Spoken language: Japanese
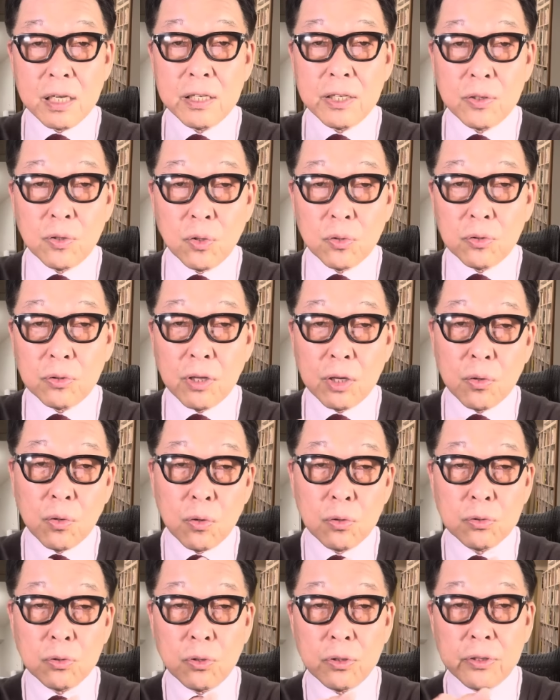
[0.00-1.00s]
に乗って
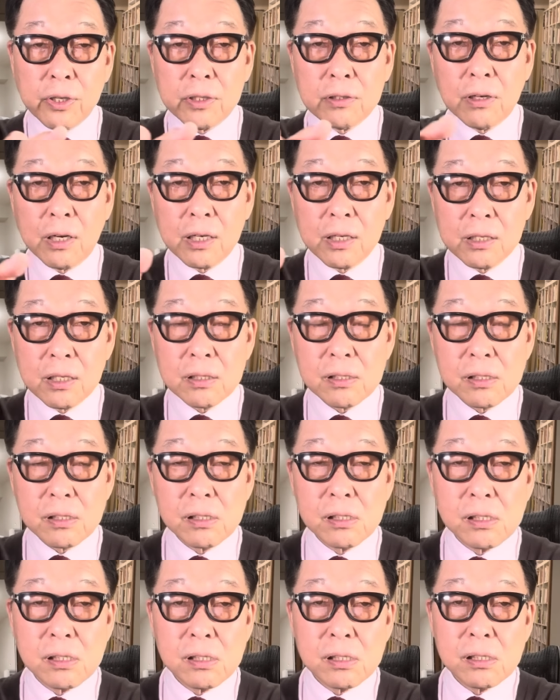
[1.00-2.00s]
こう動いていくわけで
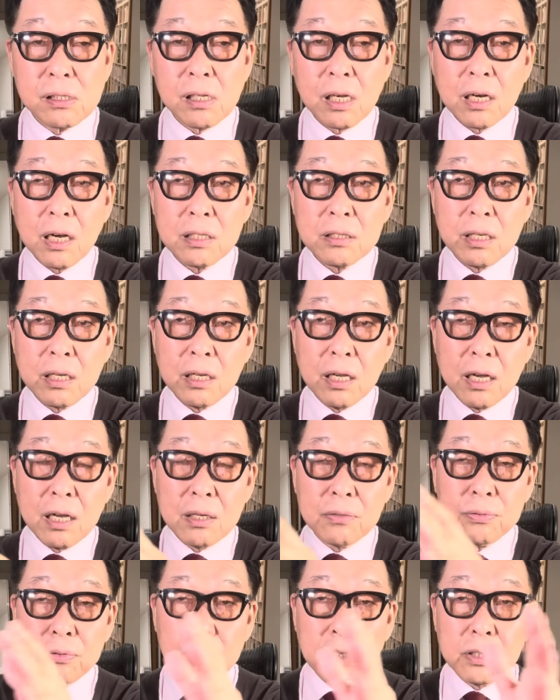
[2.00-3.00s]
す。で、風
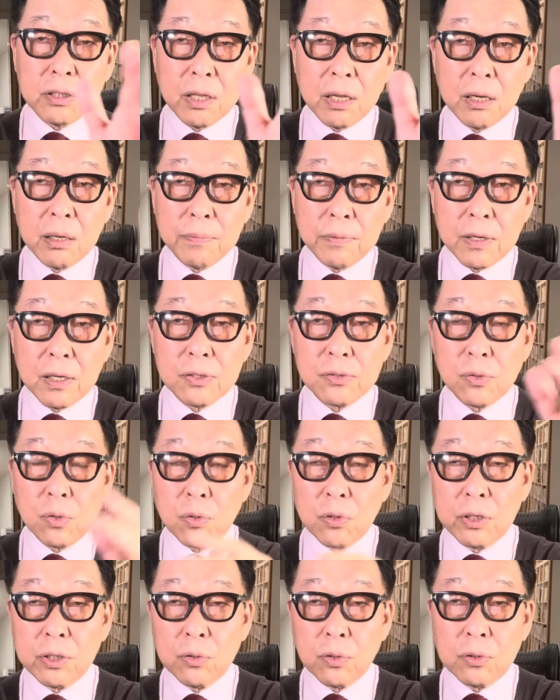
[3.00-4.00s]
が吹いてれば、そ
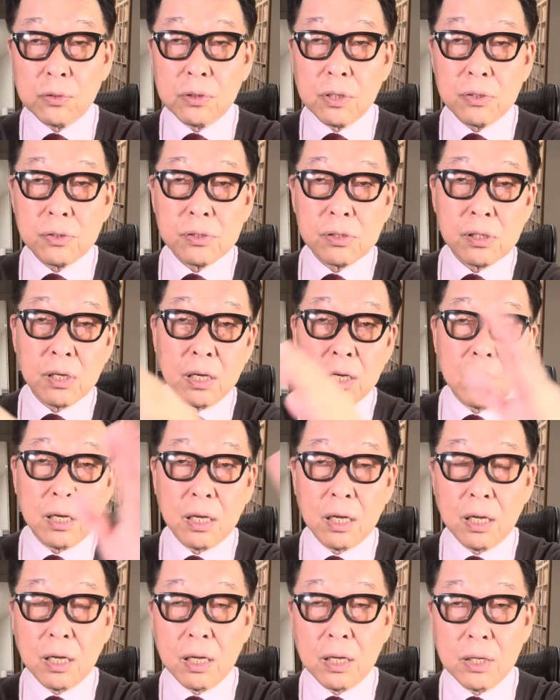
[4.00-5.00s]
こに乗って
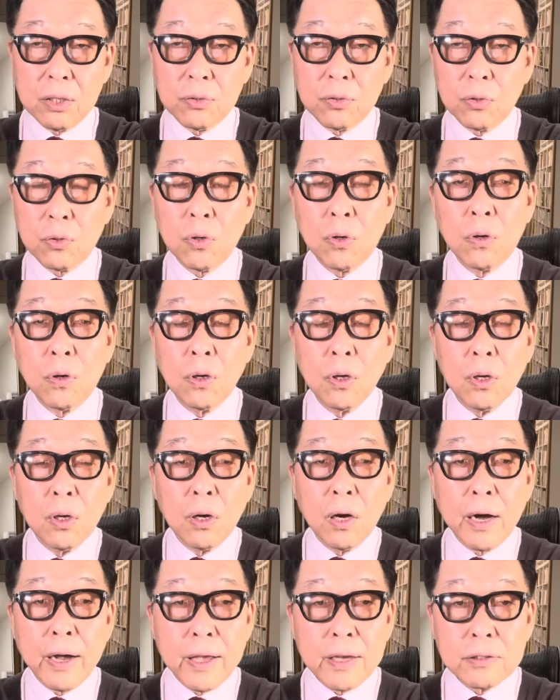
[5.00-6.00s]
さーっとこう、
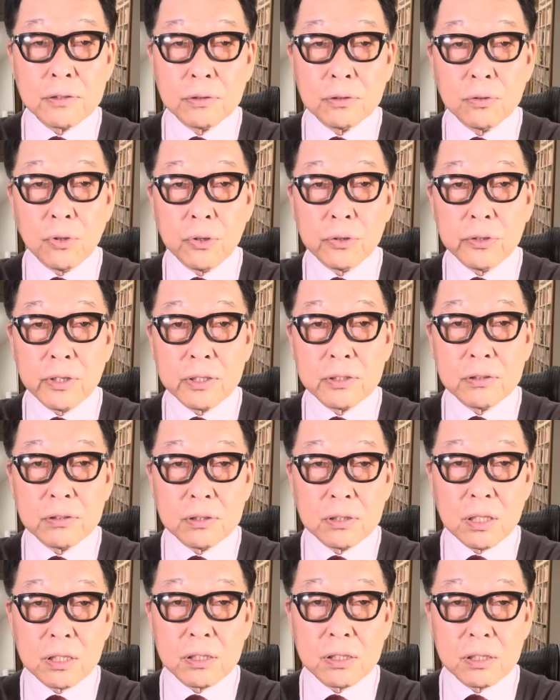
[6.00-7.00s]
早く動いていく
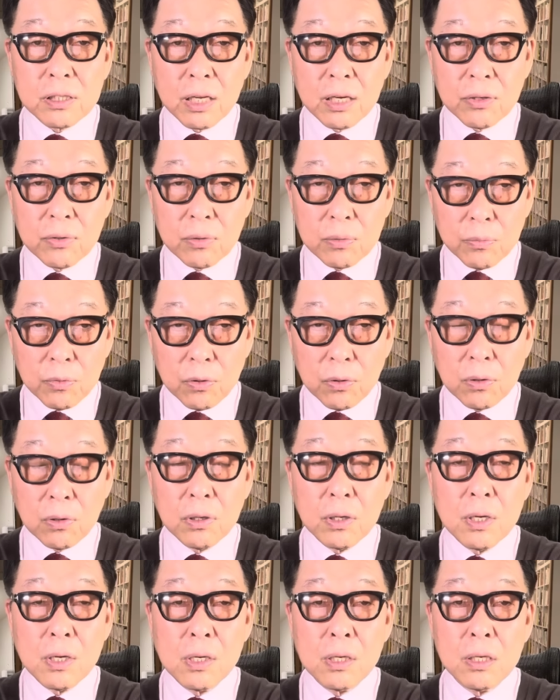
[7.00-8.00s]
んですけれど
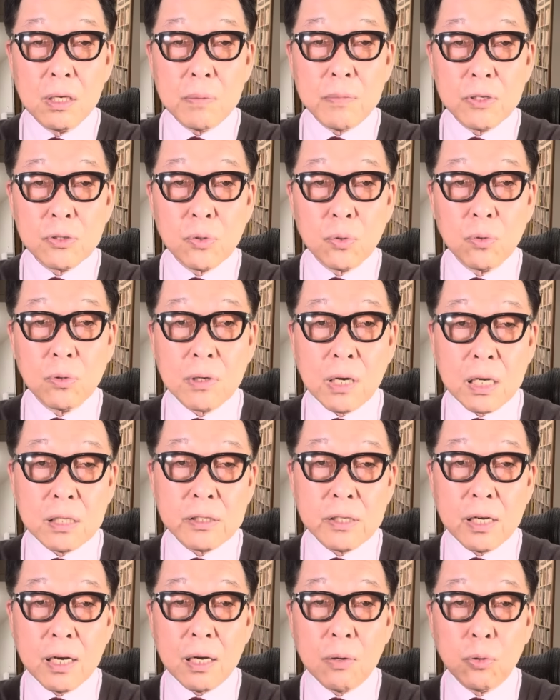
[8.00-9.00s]
も、今その
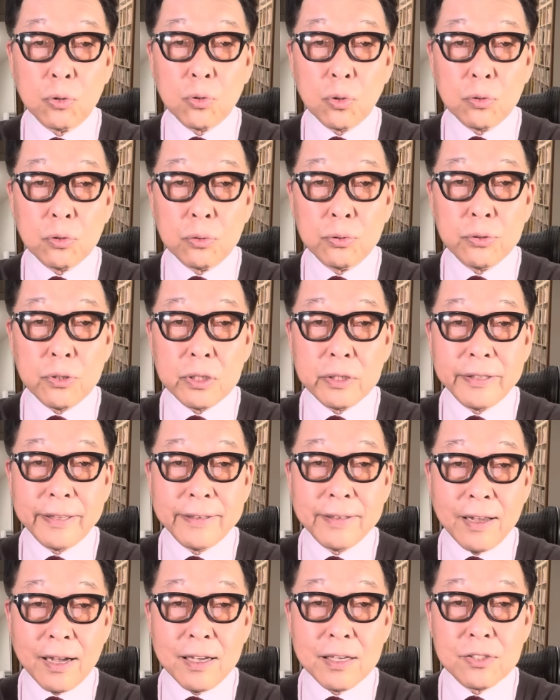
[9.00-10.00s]
風がほとんど吹いて
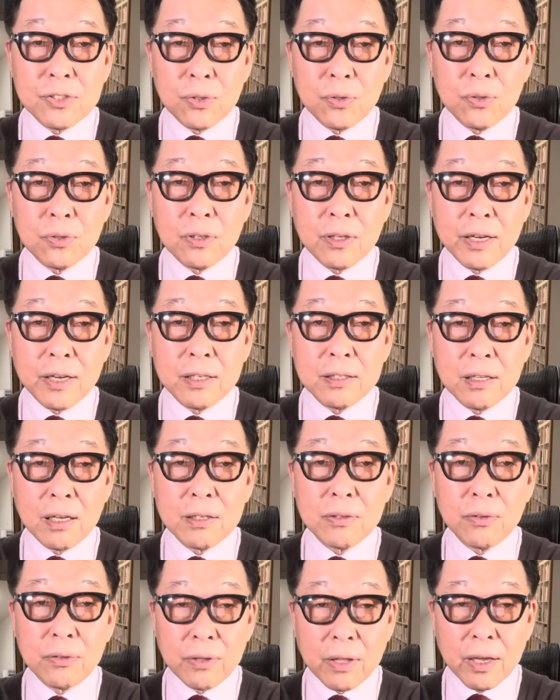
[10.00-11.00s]
ない状態
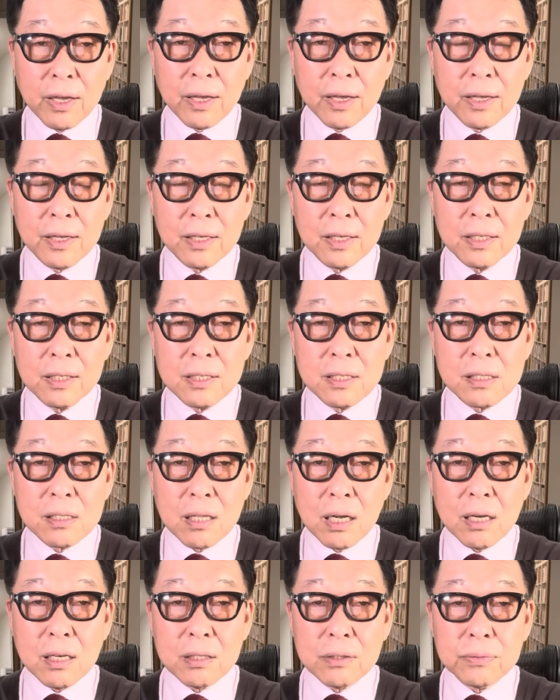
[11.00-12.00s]
なので、
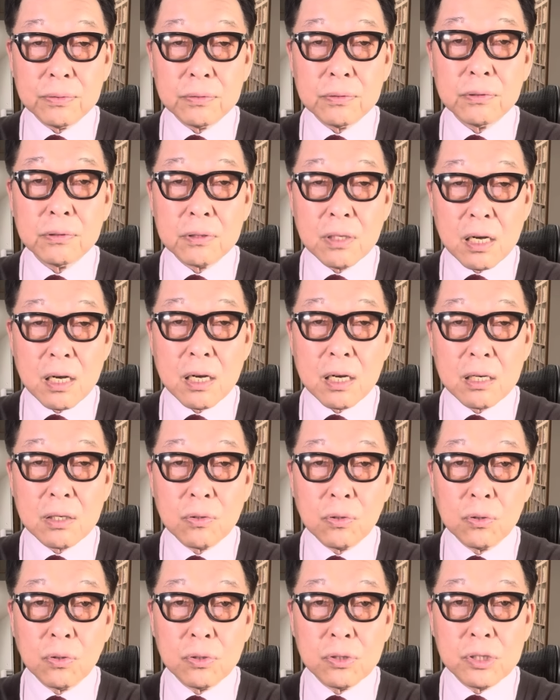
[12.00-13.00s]
台風が
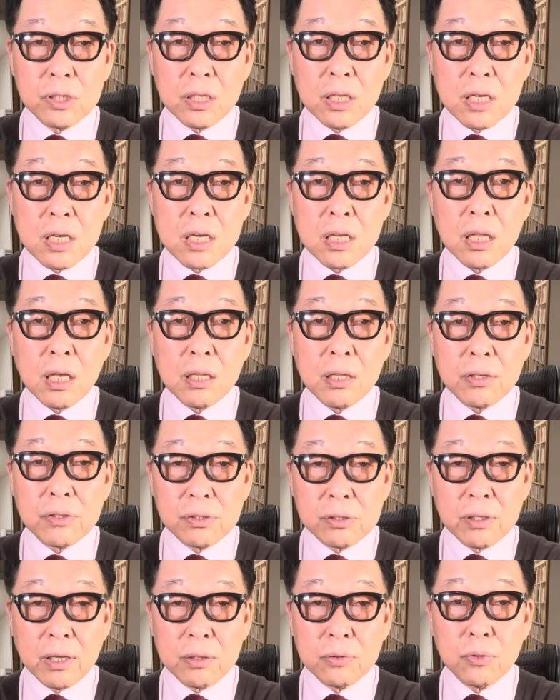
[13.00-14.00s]
この自力でで
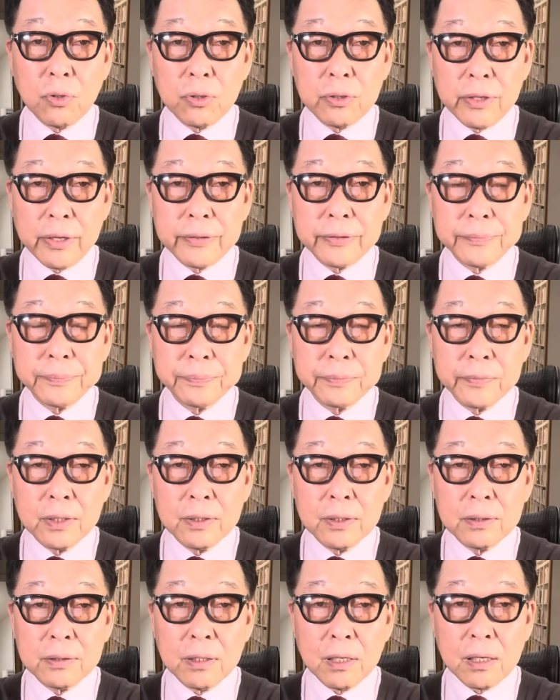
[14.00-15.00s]
すね、動いてる。
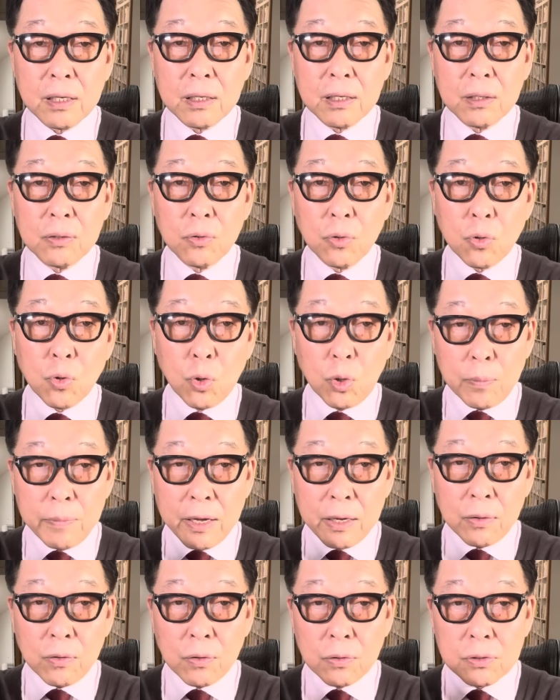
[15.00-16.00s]
だからあの、
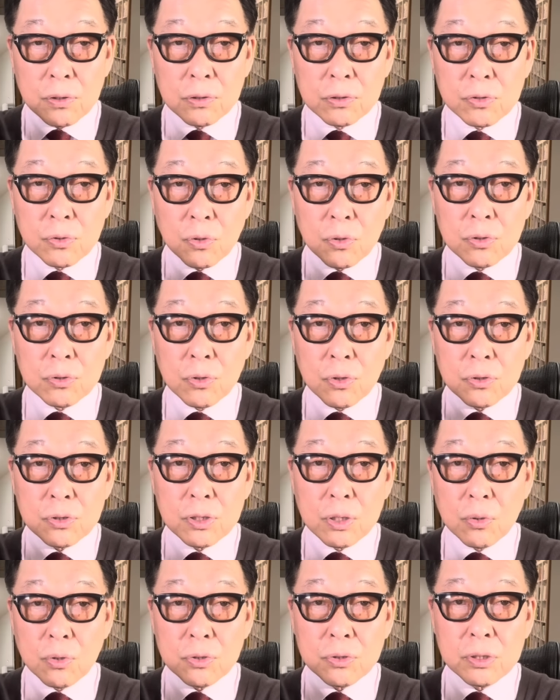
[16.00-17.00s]
コマを想像
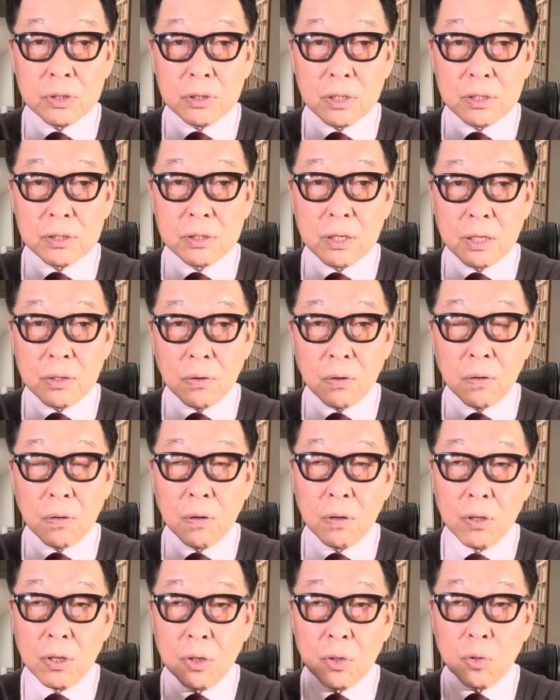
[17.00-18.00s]
してほしいんですけ
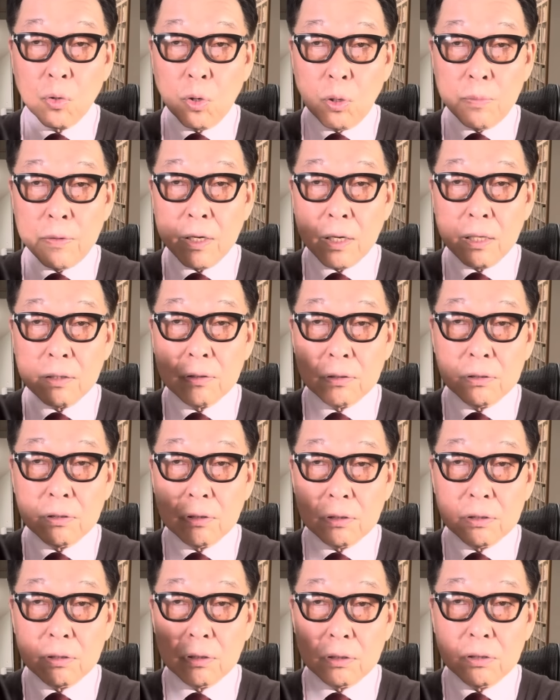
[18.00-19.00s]
ど、コマが
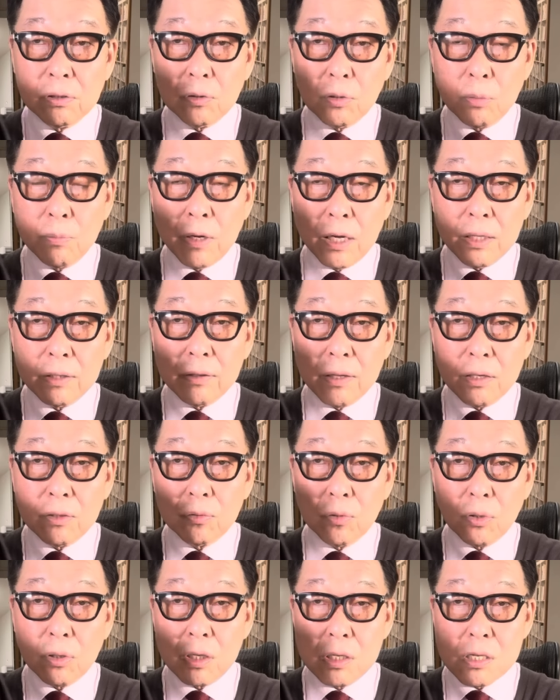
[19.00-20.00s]
ぐーっと回って
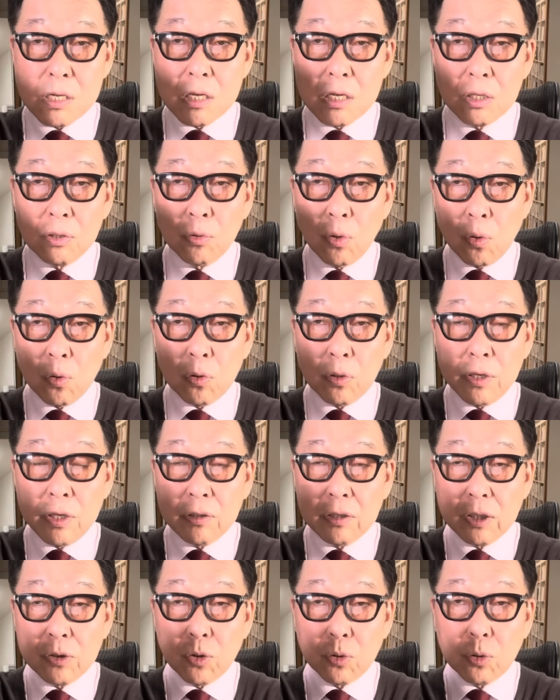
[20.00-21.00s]
る時に、どこに
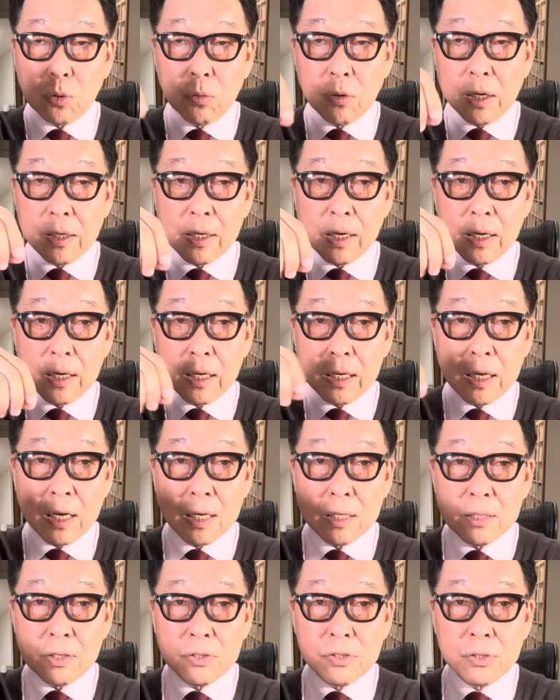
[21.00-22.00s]
行くかちょっとわから
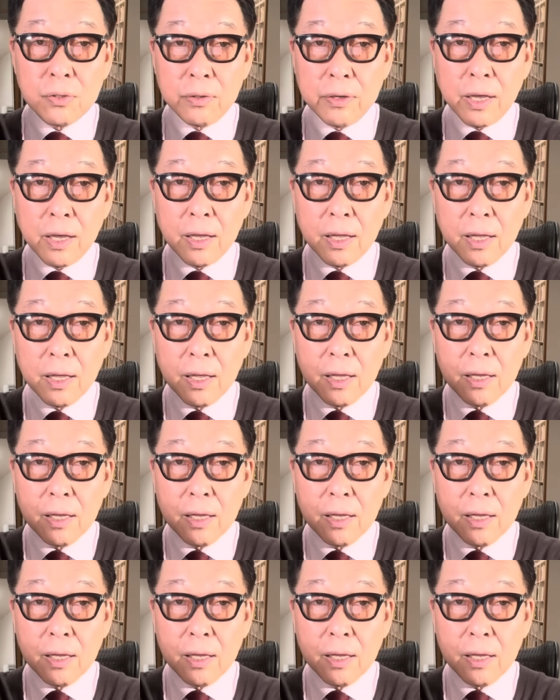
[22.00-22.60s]
ないですよね。